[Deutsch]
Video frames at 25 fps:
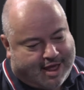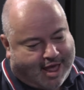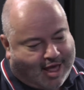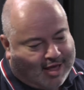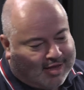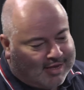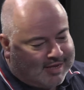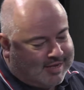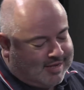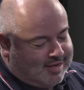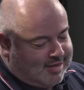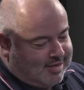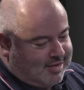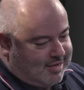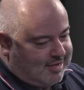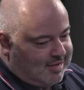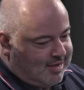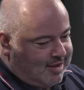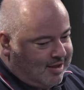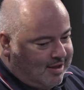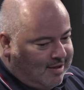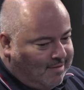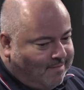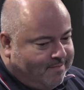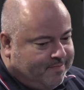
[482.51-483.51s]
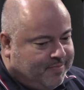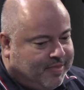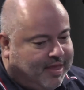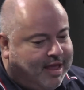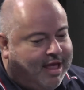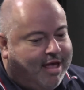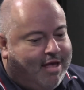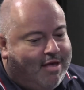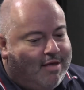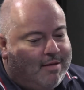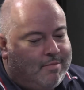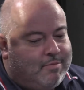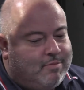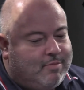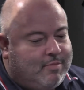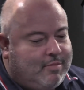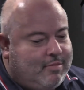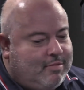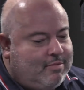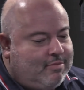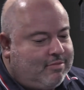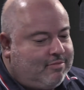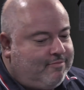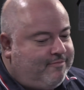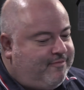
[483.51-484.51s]
Erstens, ähm,
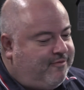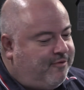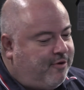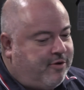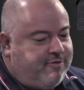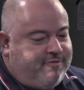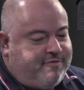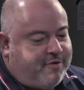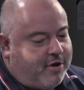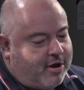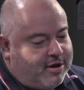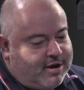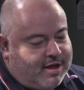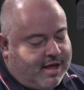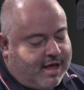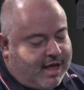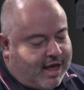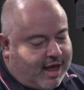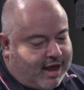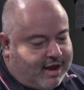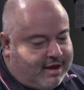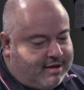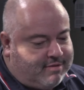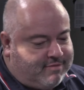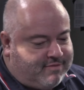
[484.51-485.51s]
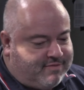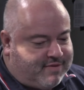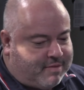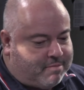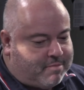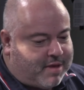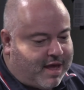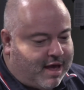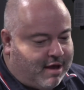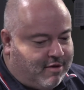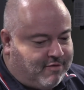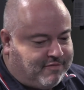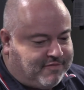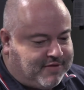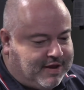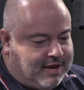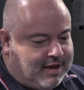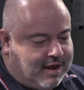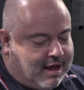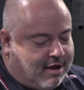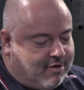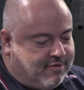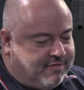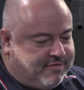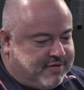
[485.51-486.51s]
von vornherein, wenn man auf die
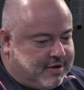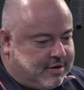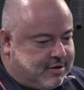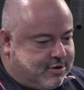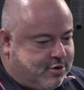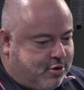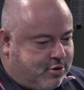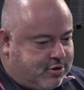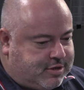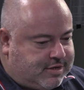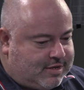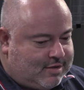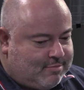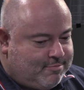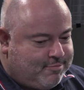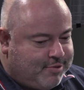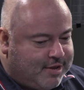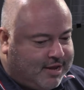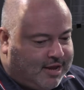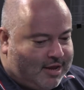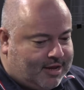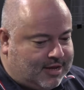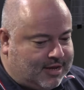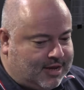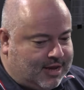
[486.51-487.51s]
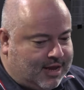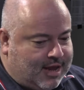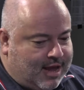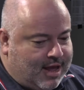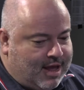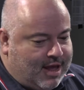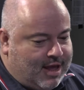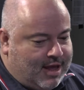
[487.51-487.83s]
laufenden Kosten blickt,